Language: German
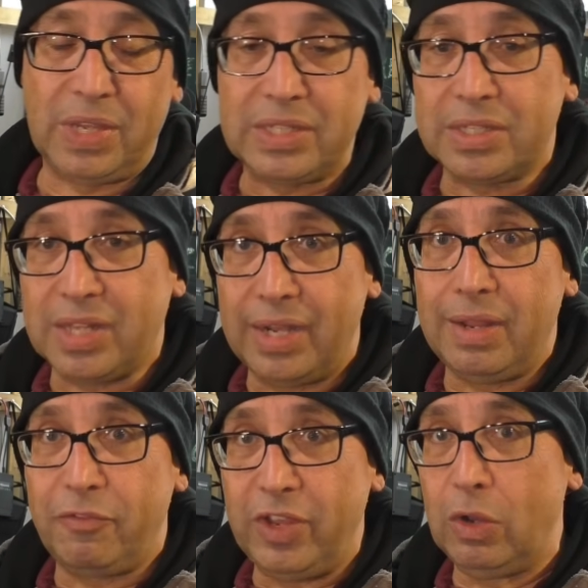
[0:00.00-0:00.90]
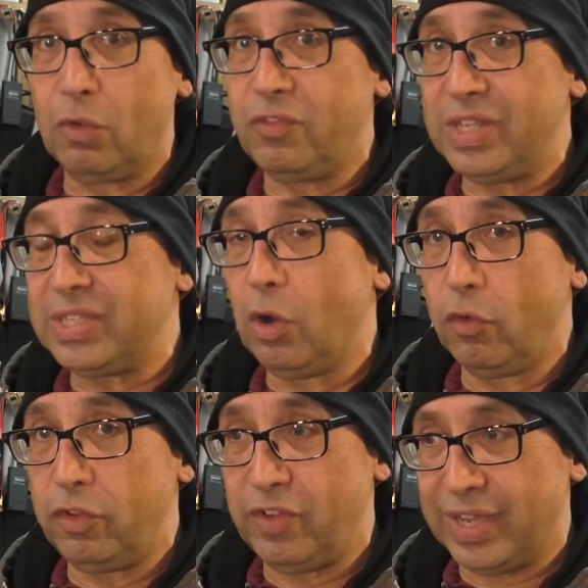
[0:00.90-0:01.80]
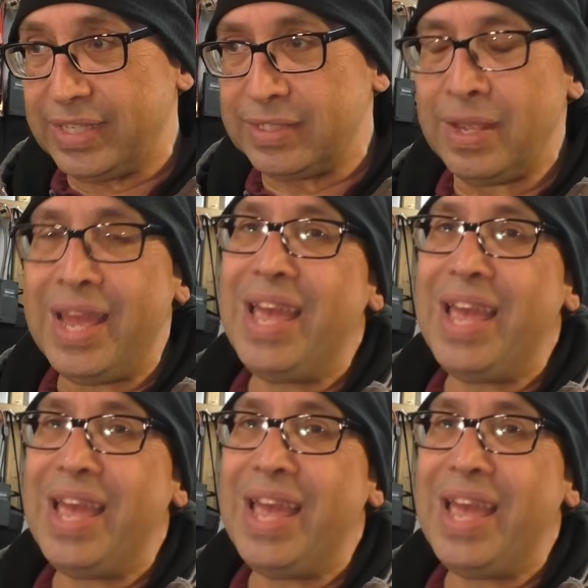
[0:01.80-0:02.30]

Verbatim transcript: Das als kleine Empfehlung wird sehr häufig vergessen.